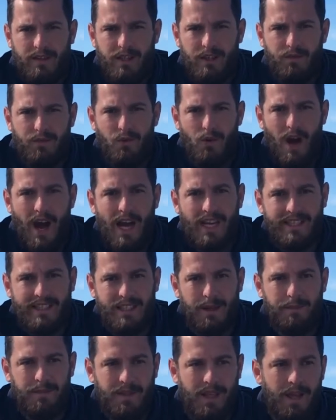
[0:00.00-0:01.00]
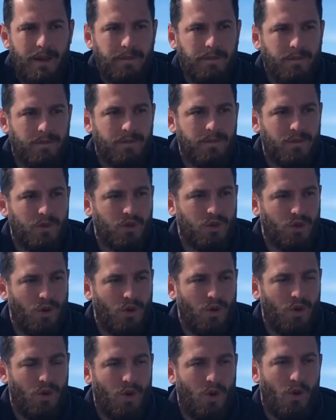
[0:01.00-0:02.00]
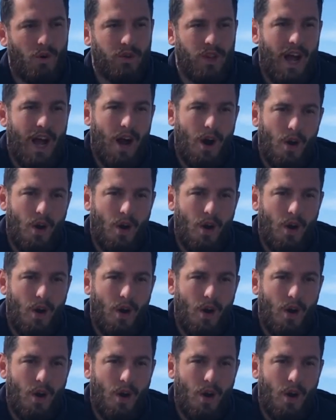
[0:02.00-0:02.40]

Il faut accepter qu'on a